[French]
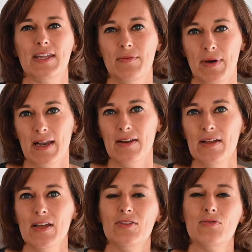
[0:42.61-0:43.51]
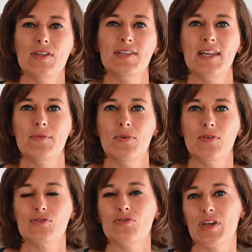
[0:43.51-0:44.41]
animale, tous les
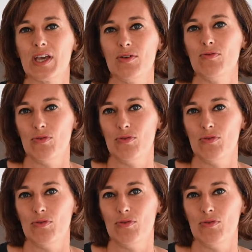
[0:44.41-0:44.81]
aliments sucrés ou